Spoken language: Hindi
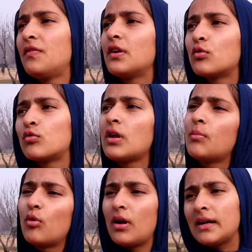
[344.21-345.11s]
फिर उन्होंने
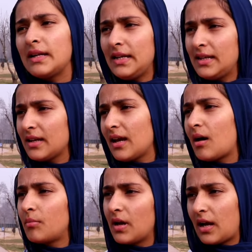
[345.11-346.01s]
बोला ठीक है
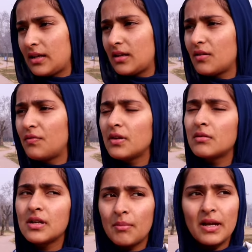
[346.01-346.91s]
आप गाइए
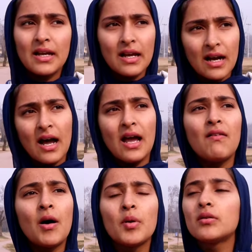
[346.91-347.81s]
फिर जब मैंने गाया
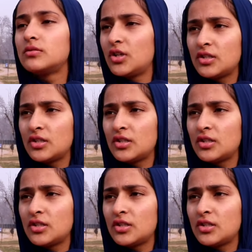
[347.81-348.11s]
वहाँ पर